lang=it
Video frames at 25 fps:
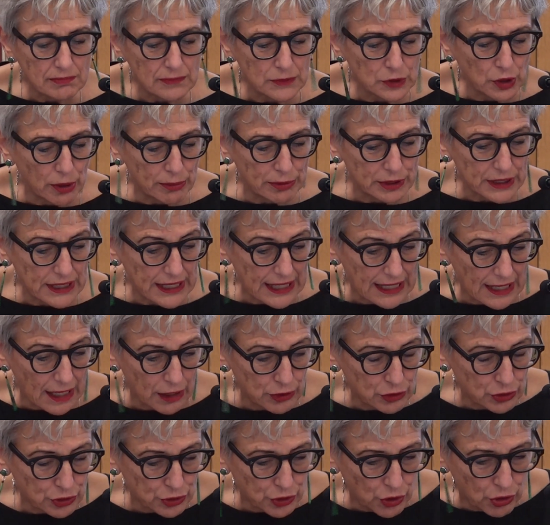dopodiché la
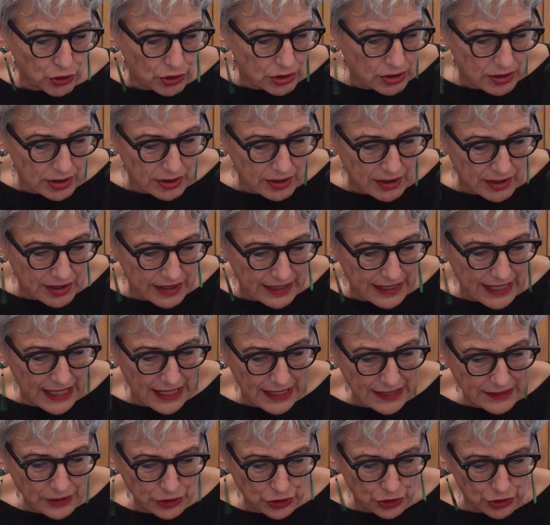loro eh,
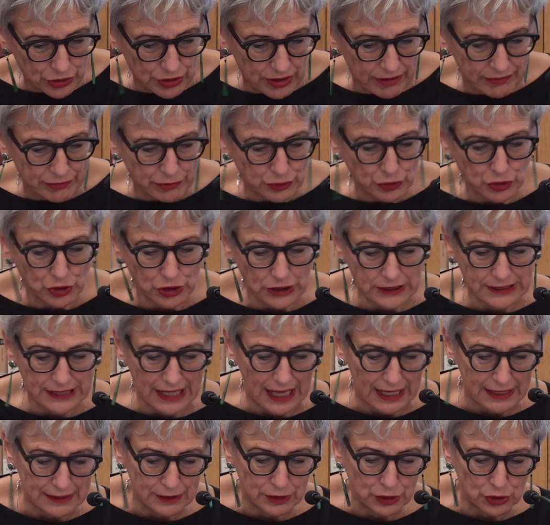relazione fu
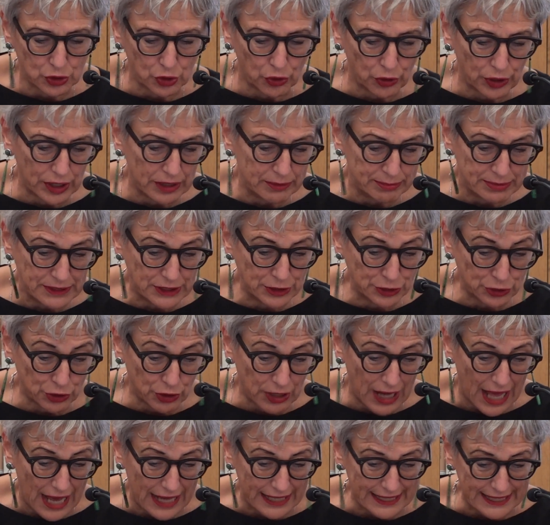soltanto
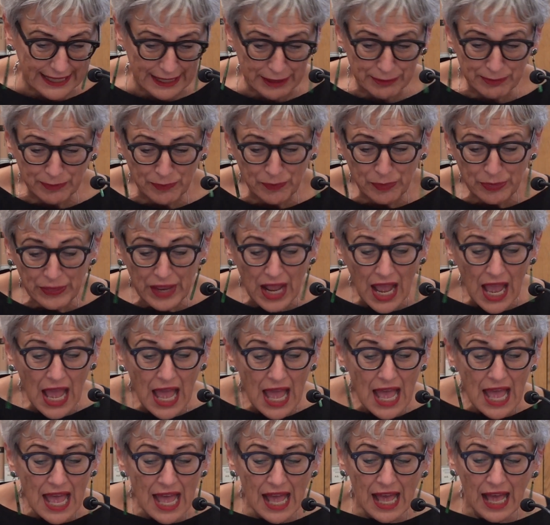epistolare.
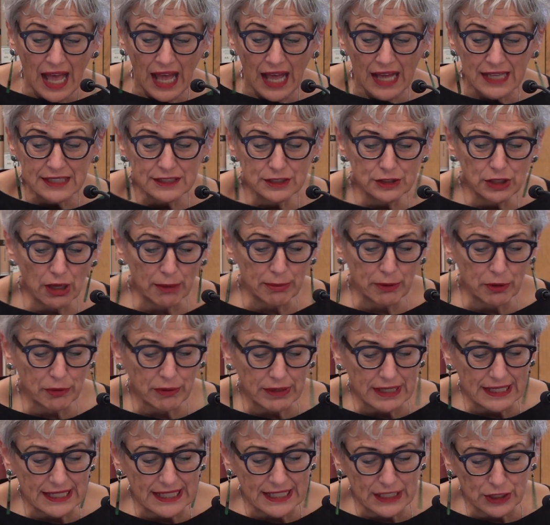Dopo
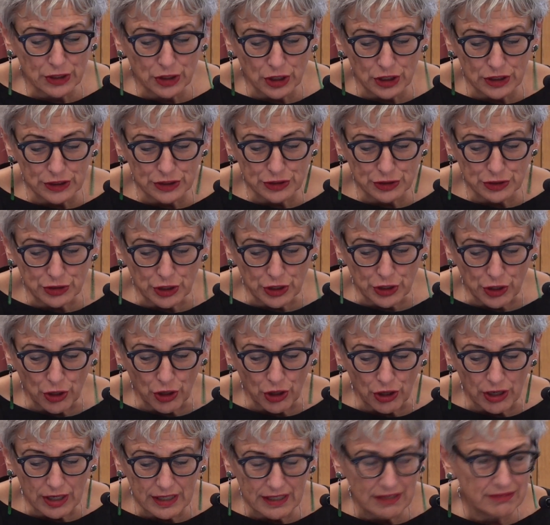
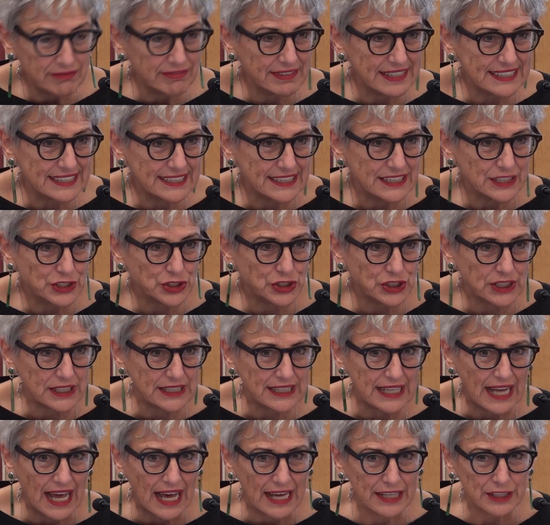quell'incontro, il 20
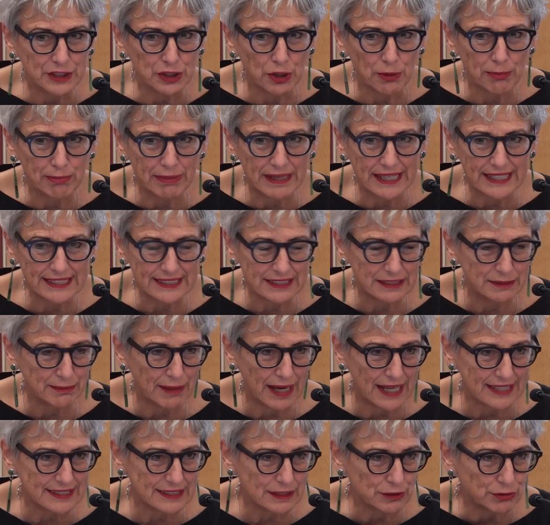gennaio, Berti
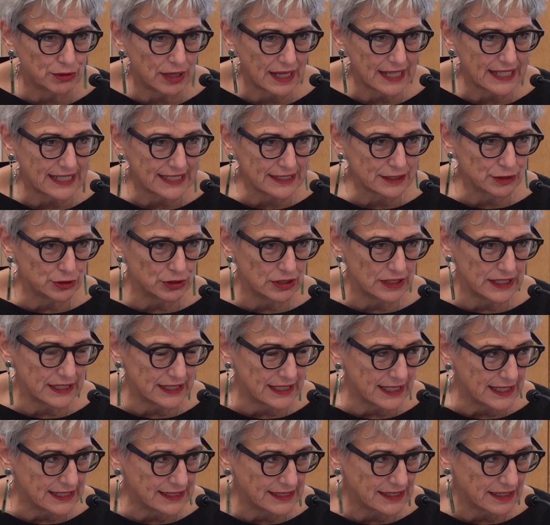manda una
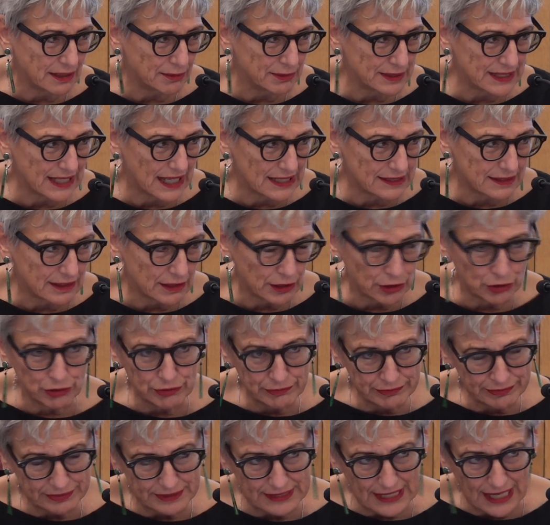cartolina insieme ad altri
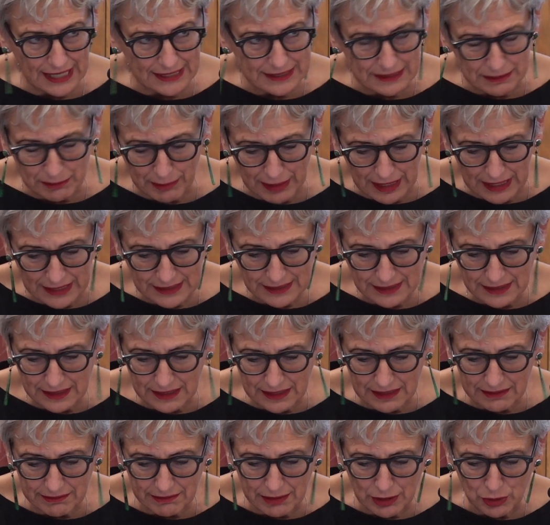confinati, ma la
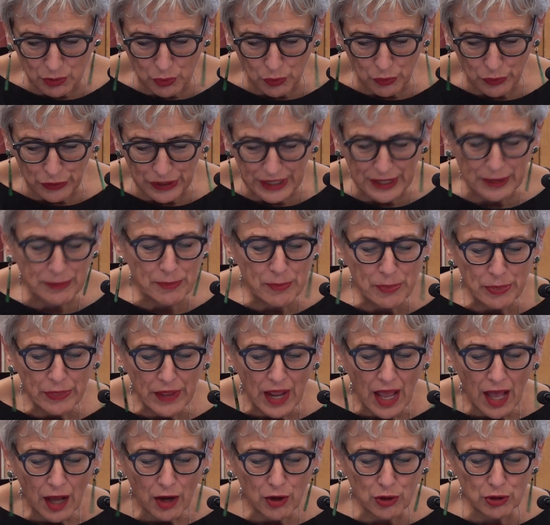scrive lui,
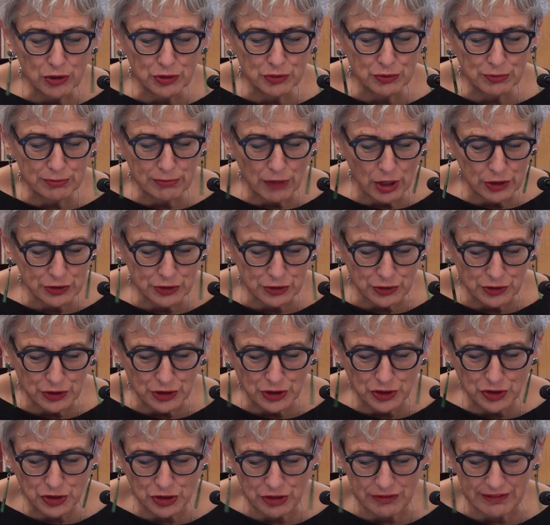con un moto
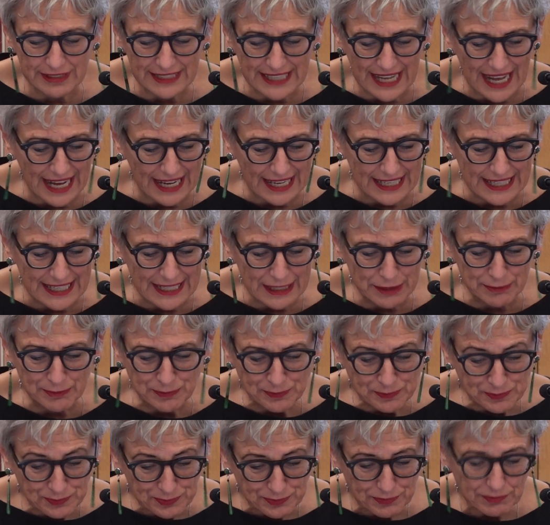di Giovenale